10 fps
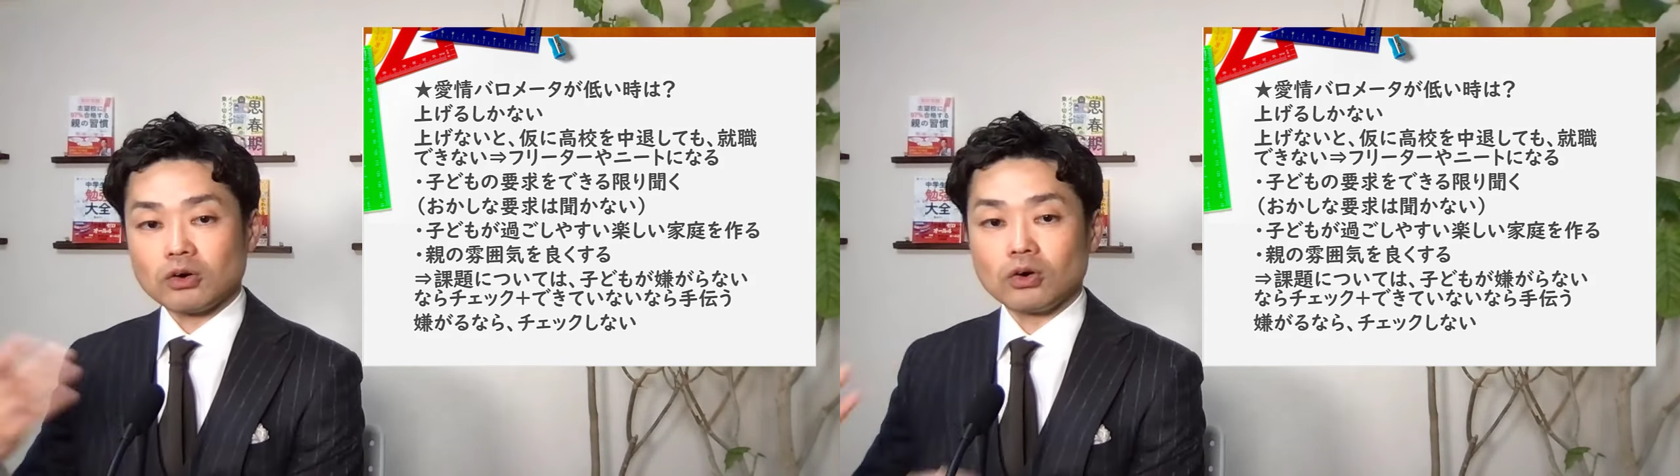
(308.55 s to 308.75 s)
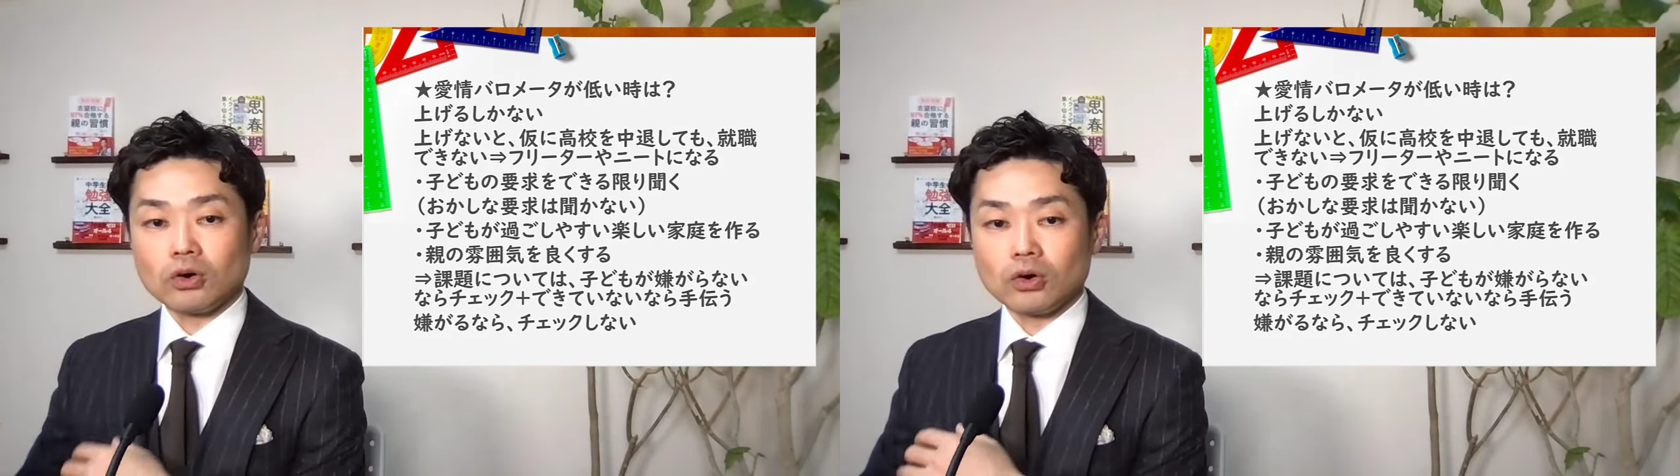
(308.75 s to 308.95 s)

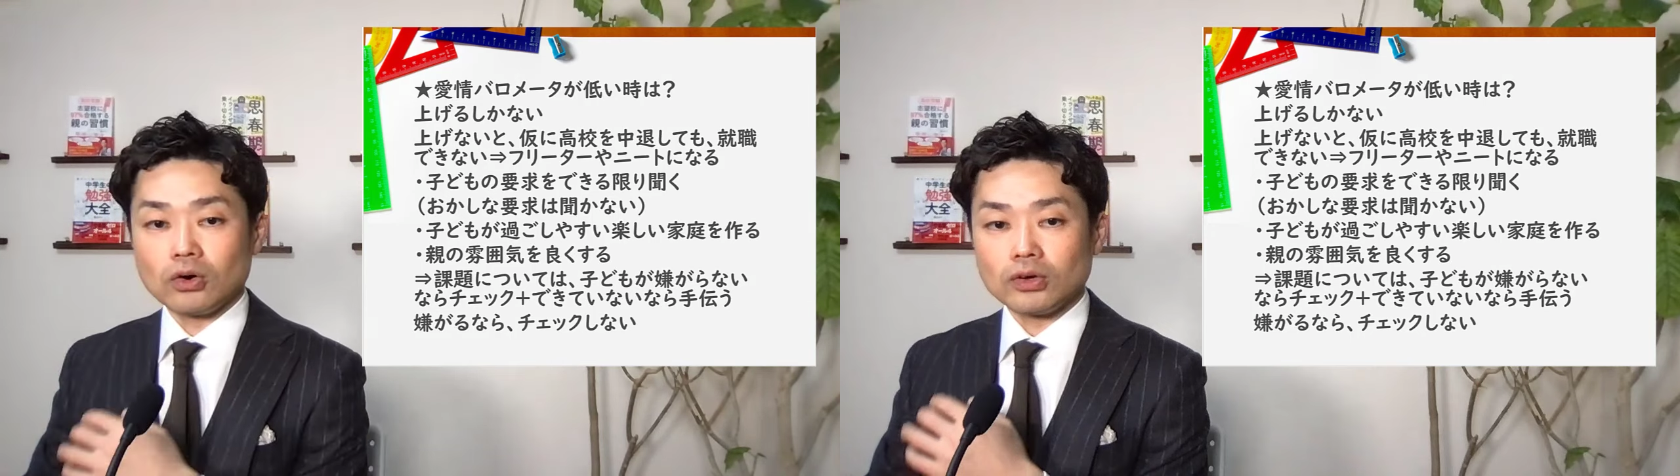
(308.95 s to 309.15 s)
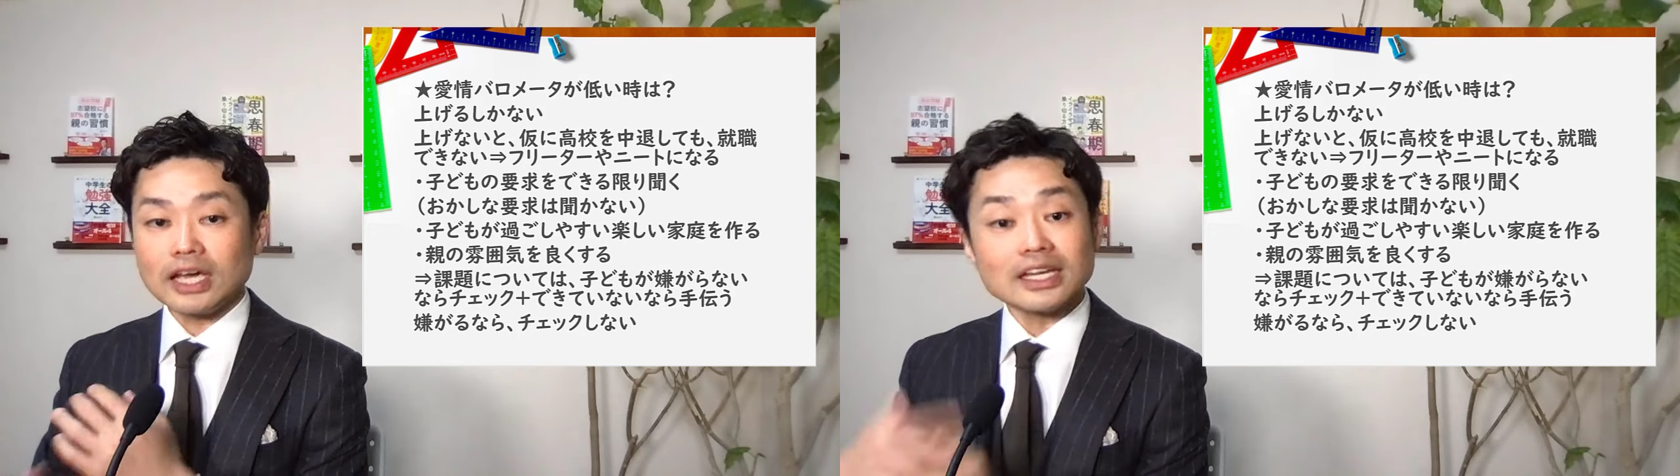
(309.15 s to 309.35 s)

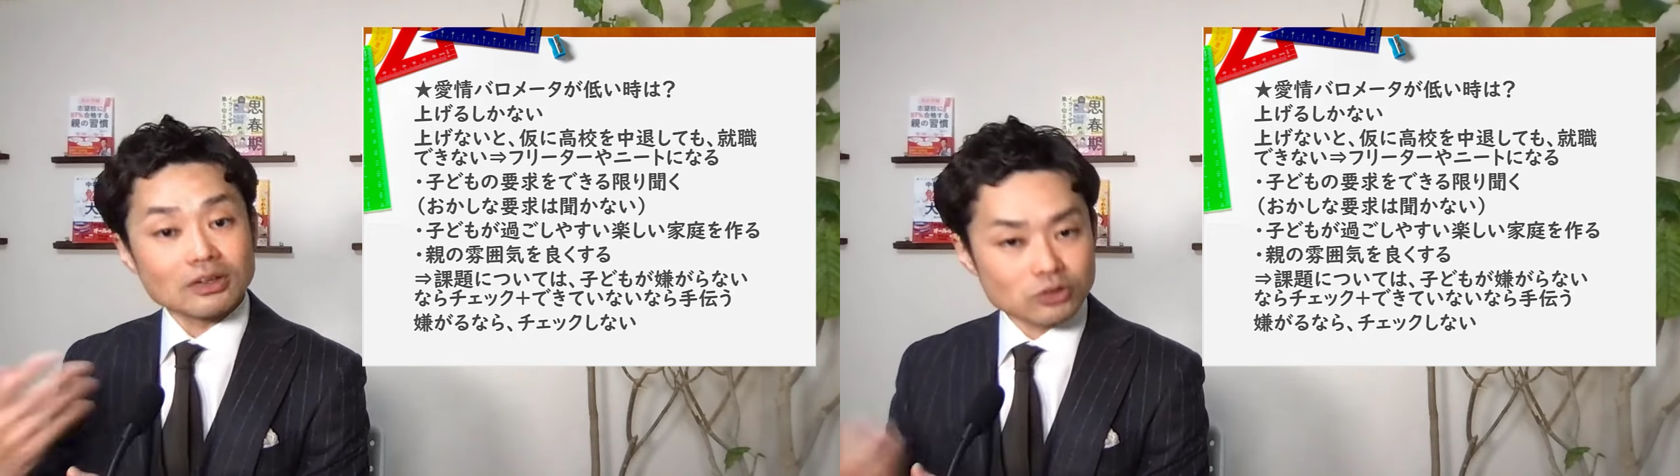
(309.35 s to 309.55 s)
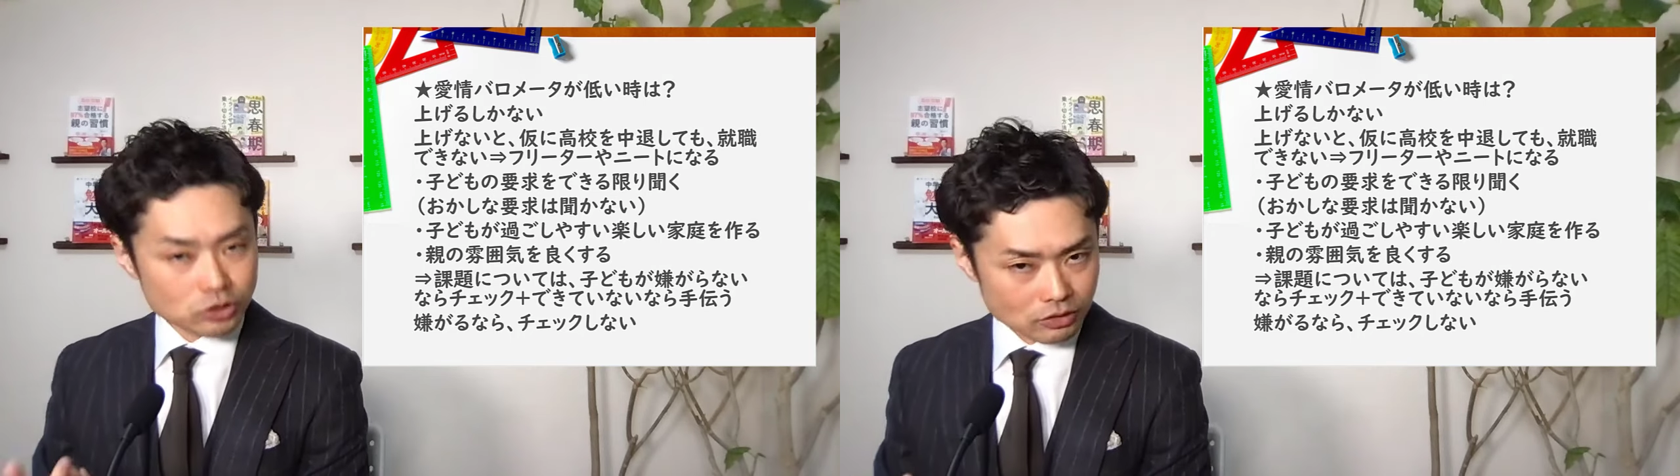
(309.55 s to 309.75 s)
こう、元気な
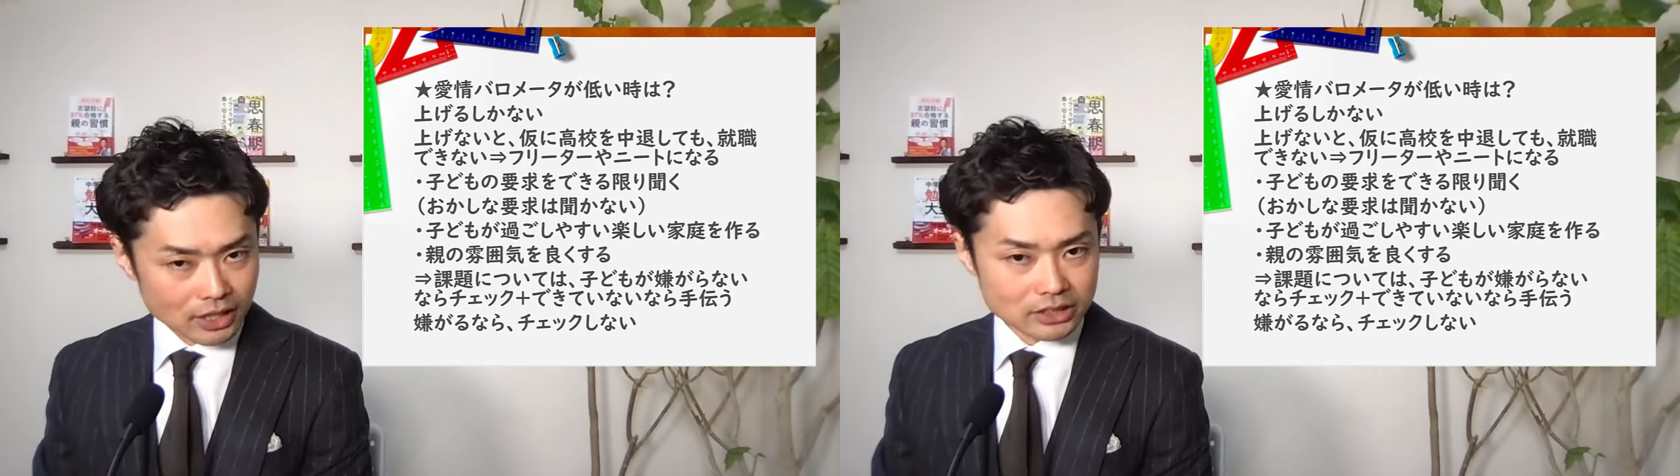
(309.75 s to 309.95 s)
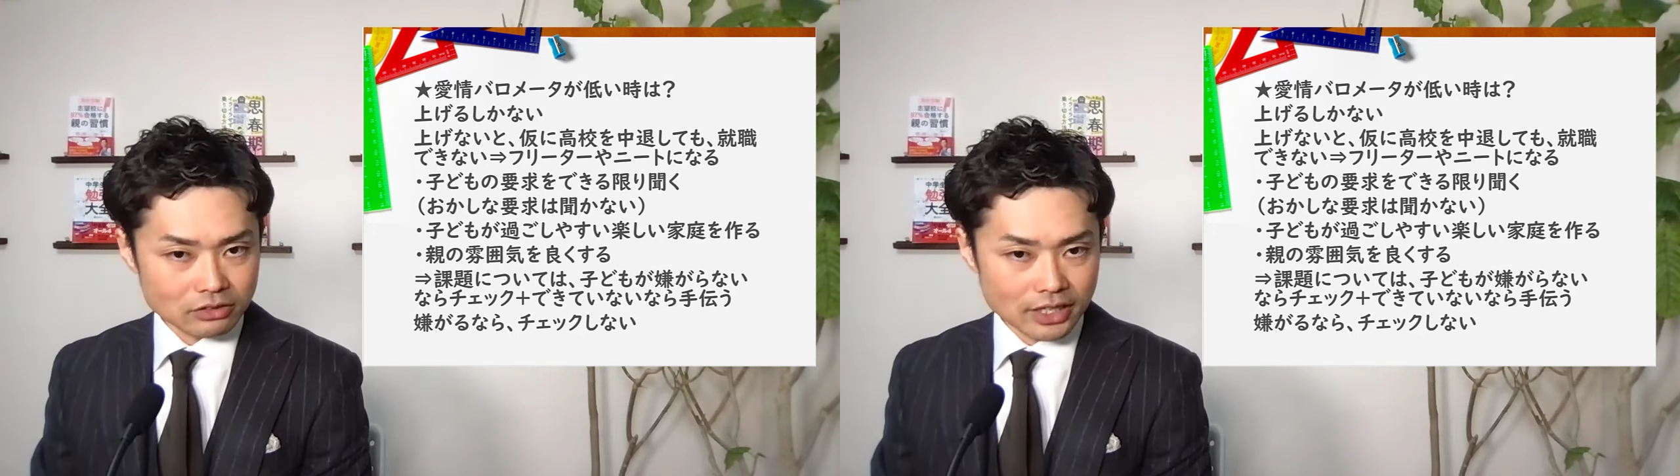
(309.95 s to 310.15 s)
お父さんお
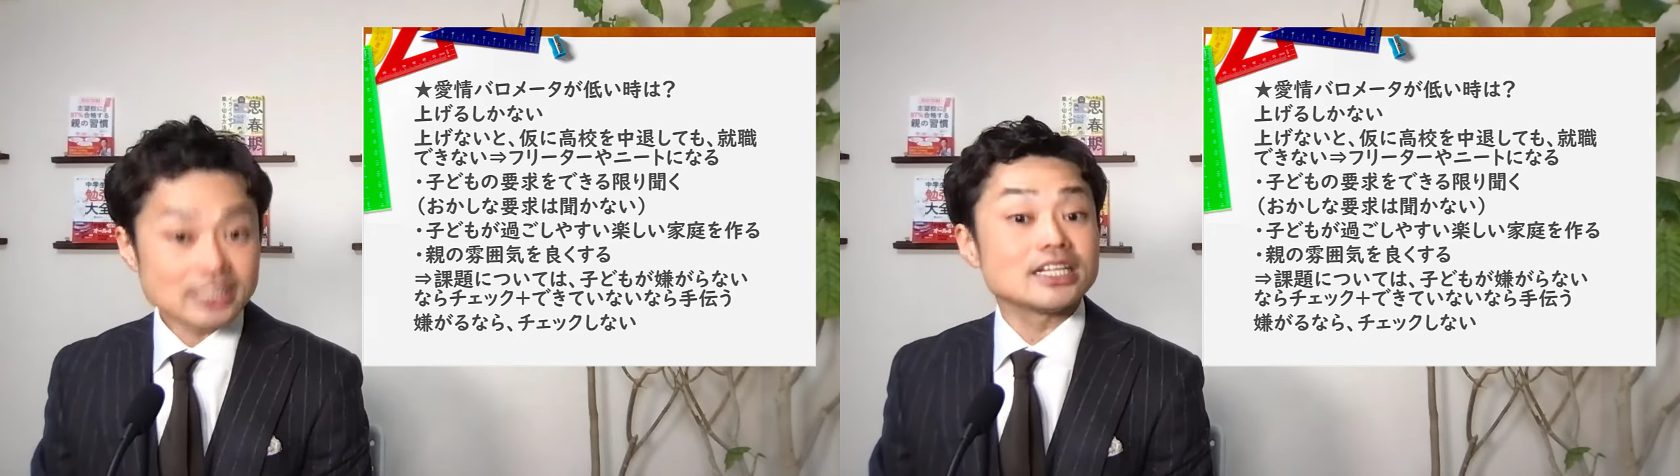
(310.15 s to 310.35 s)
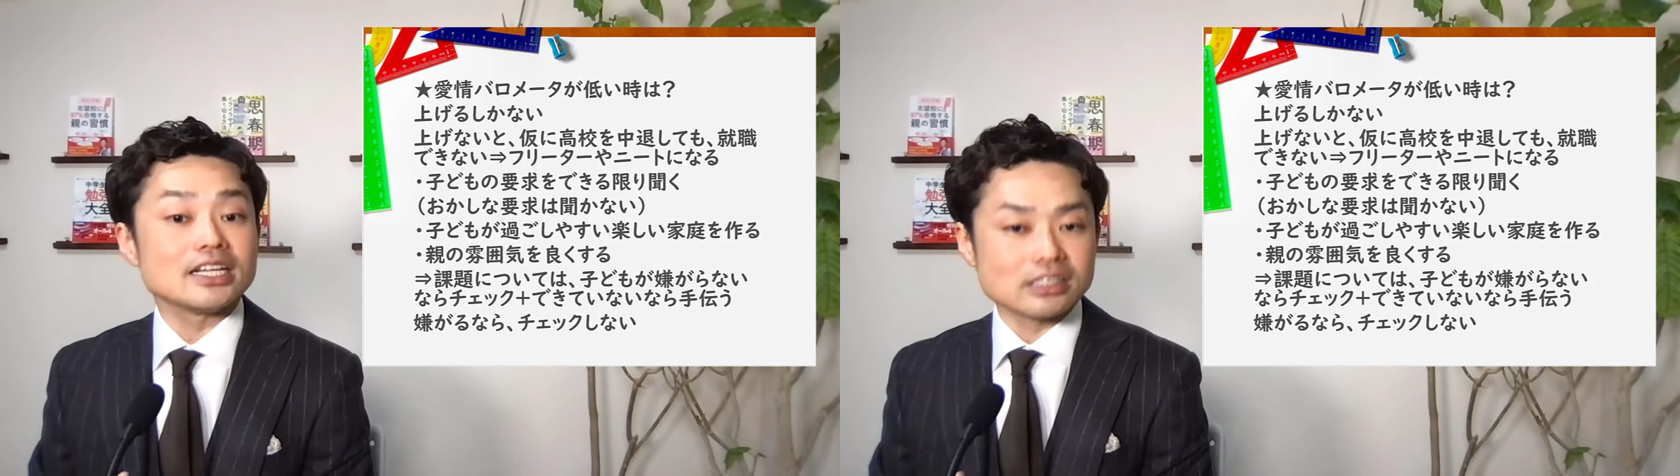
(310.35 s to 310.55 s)
母さんの方がいい
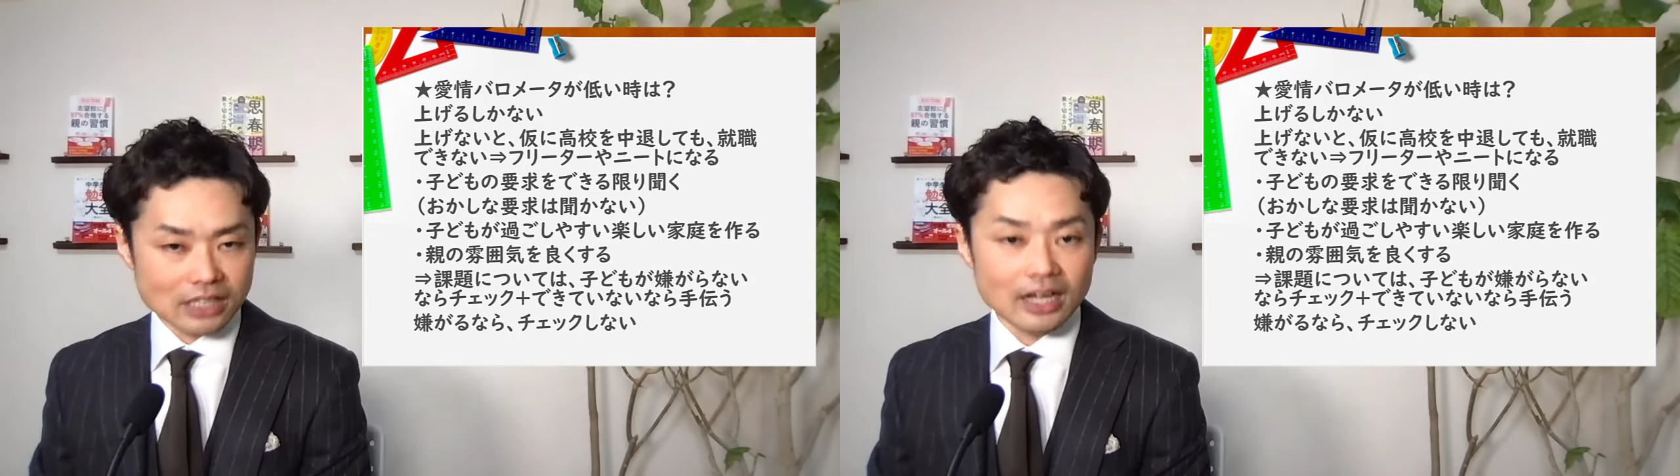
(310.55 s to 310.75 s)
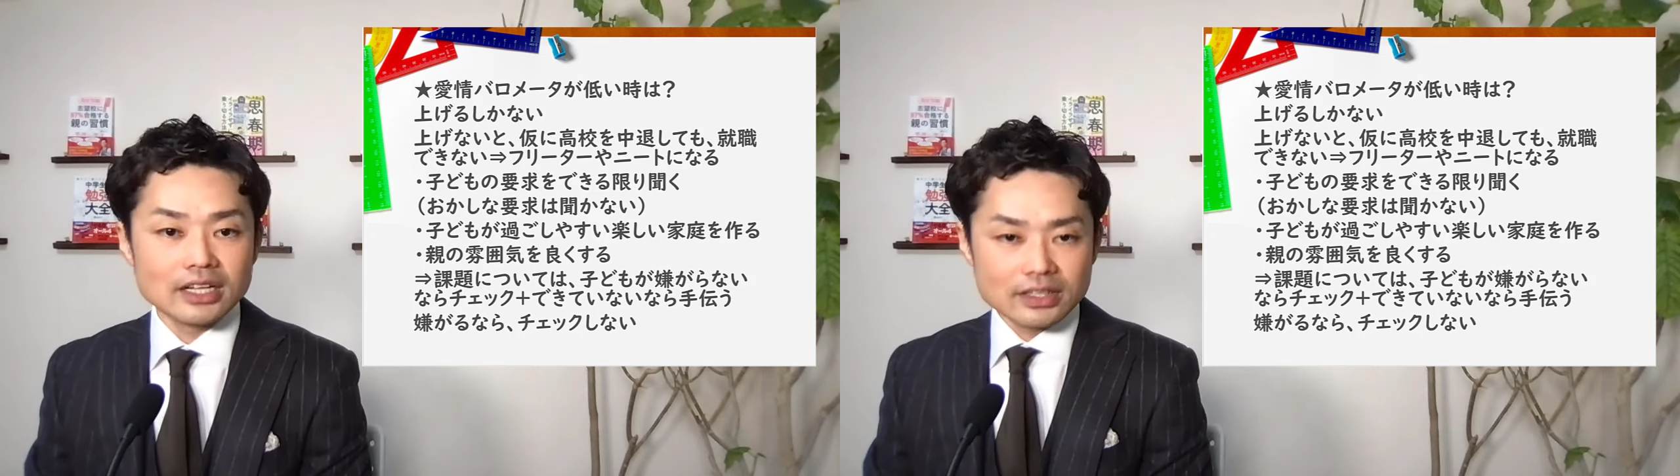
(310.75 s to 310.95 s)
じゃないですか。